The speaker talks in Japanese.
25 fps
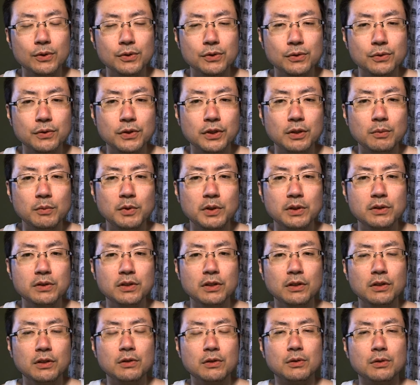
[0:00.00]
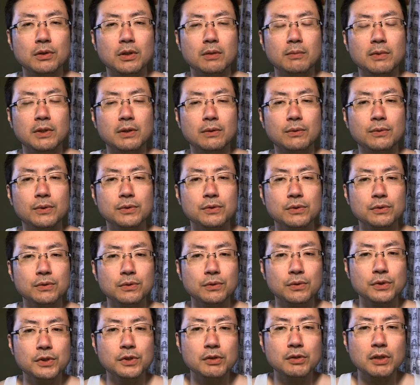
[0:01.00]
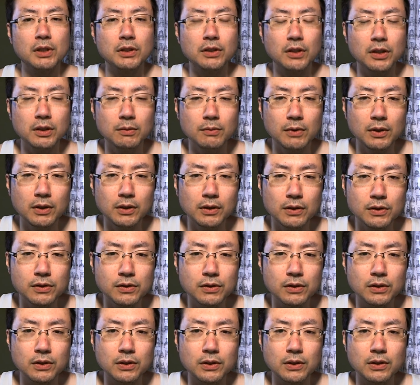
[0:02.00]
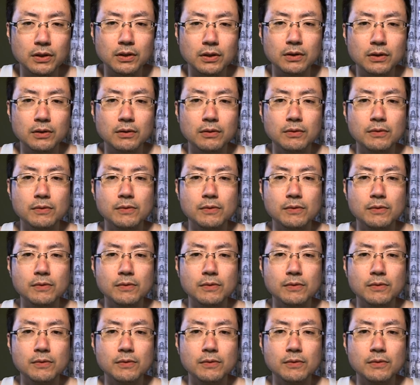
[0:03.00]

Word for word: 飾品身につけてるのはまあ王族としては当たり前だし、